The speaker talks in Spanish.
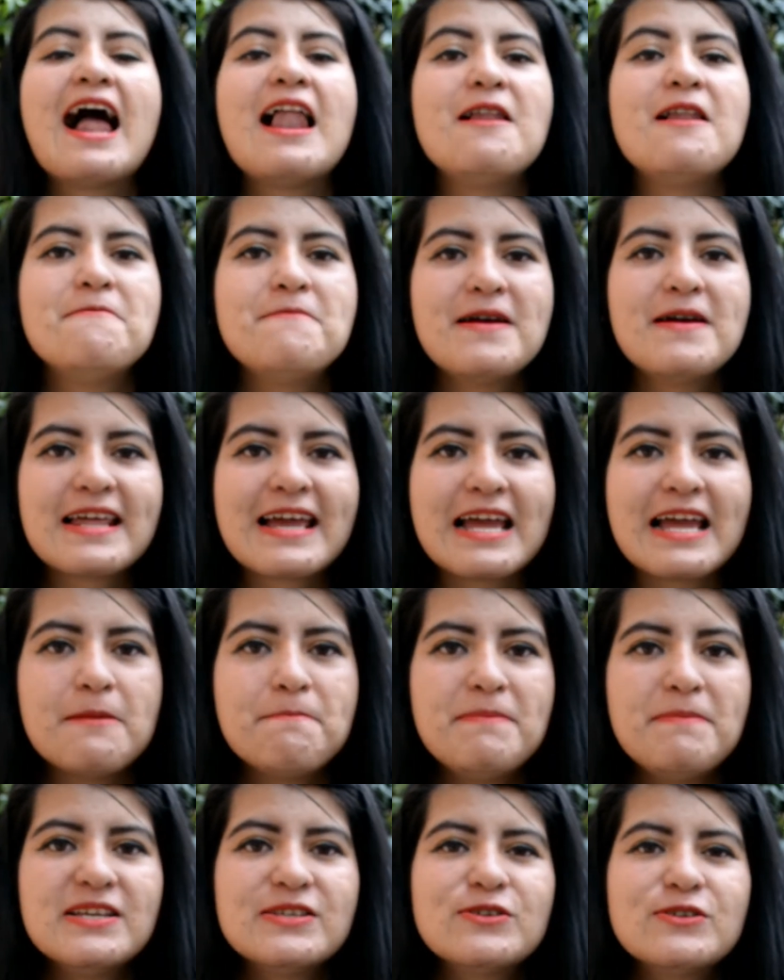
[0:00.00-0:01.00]
al ver en el
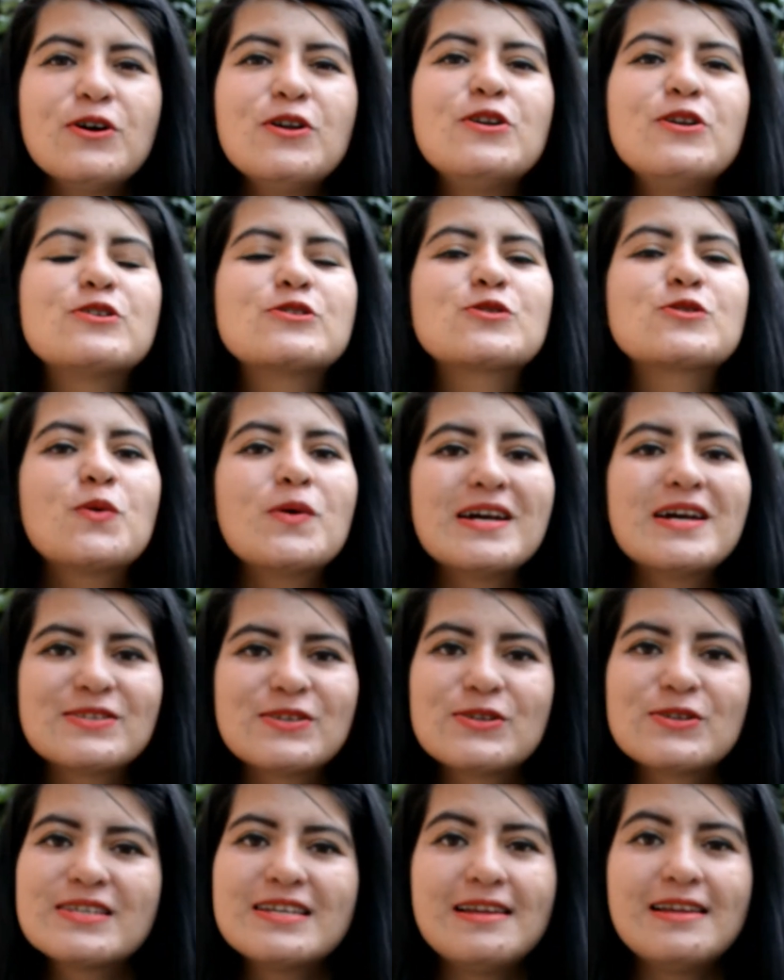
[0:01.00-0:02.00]
piso los
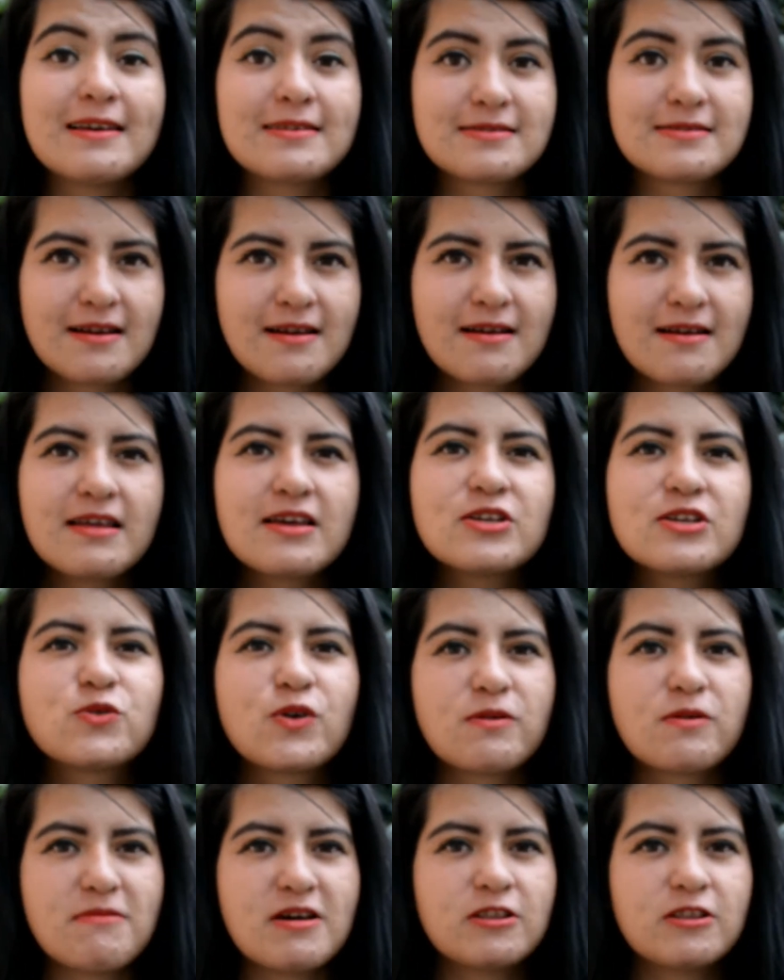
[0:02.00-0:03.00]
huesos y la sangre de su
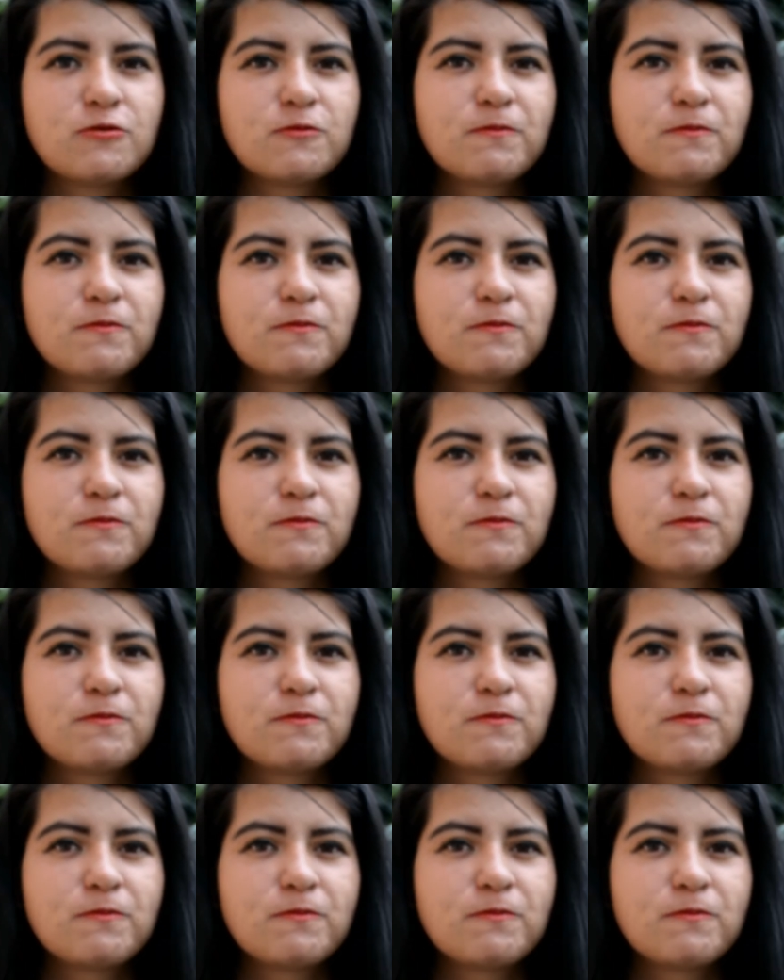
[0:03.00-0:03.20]
hermano?